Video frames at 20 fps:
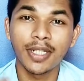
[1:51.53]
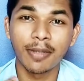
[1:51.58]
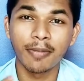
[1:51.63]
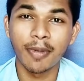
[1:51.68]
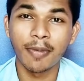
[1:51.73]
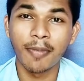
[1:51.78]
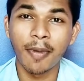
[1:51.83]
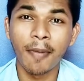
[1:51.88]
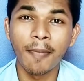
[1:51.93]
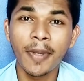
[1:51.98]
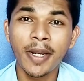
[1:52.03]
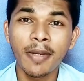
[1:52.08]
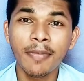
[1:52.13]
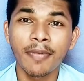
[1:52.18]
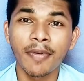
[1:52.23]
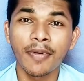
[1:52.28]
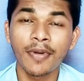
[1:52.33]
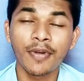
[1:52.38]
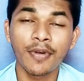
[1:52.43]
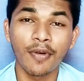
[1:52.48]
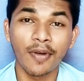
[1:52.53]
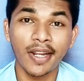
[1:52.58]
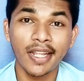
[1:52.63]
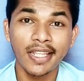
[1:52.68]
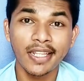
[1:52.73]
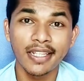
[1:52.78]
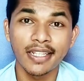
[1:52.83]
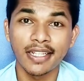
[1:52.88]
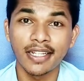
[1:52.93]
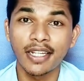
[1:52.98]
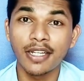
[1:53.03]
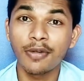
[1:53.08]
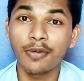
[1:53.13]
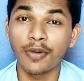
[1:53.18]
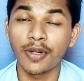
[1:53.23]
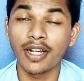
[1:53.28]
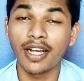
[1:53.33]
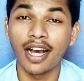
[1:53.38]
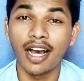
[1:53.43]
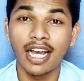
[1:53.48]
நம்ம மெமரி பவர் குறையிறதுக்கு
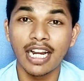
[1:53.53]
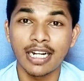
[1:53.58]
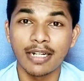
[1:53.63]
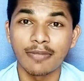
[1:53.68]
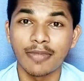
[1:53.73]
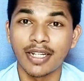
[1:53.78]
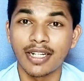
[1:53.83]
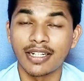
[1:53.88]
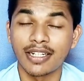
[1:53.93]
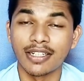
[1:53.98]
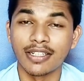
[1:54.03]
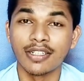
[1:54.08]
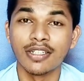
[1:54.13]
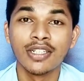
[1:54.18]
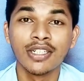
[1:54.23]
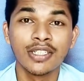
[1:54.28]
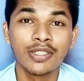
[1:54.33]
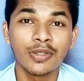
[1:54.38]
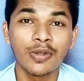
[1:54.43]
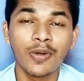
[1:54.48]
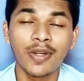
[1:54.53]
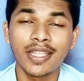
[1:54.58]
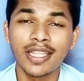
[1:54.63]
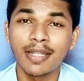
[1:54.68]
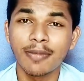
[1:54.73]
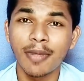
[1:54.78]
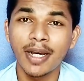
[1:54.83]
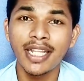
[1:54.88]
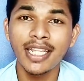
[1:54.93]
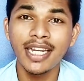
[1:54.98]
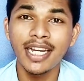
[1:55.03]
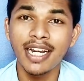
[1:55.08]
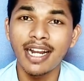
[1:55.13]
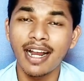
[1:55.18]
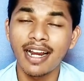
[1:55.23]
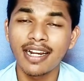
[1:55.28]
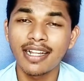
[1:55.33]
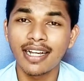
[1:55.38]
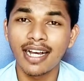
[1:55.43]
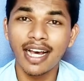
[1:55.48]
ஒரு காரணமா இருக்கு சோ இந்த மாதிரி
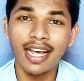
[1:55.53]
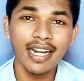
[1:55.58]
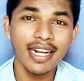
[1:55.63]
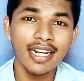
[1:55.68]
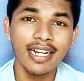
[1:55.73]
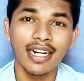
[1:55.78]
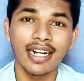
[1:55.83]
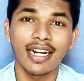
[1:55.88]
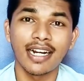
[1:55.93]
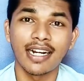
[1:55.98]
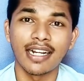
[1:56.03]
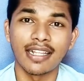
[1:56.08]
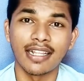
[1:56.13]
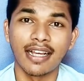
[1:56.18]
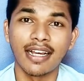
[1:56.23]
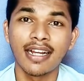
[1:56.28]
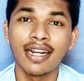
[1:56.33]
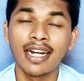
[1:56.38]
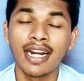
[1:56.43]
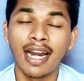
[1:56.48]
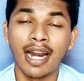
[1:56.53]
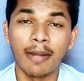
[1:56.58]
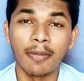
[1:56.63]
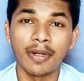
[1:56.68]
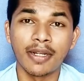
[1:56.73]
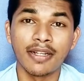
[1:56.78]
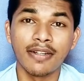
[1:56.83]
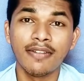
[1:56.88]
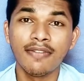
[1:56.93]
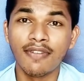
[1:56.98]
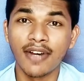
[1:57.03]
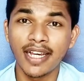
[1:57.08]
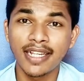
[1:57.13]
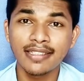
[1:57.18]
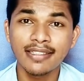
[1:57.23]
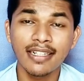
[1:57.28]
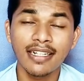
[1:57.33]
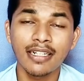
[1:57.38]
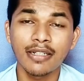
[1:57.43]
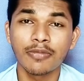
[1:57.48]
நாலு காரணங்களால தான் நமக்கு
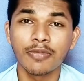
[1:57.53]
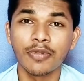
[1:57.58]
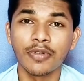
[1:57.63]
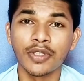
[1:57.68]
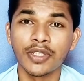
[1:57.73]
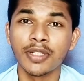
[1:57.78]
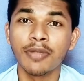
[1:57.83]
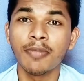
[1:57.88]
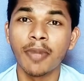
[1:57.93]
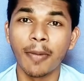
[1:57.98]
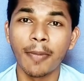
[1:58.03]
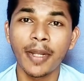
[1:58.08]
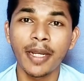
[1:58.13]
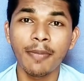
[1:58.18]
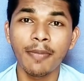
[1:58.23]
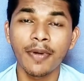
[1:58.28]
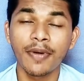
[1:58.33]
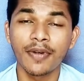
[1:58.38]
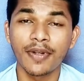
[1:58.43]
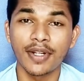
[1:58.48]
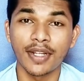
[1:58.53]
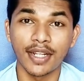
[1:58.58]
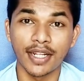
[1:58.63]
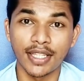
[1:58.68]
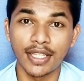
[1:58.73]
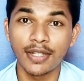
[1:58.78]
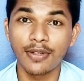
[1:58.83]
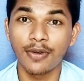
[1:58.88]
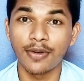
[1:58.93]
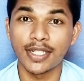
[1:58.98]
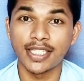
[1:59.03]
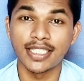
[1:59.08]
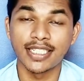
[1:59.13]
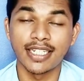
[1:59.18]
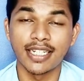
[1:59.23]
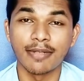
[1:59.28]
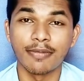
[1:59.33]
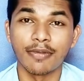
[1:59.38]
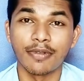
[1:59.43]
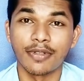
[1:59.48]
வயசாகும் போது மெமரி பவருங்கிறது குறைஞ்சிட்டு
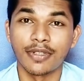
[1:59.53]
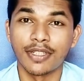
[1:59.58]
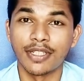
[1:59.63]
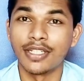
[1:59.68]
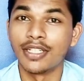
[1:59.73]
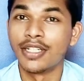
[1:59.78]
குறைஞ்சிட்டே போகுது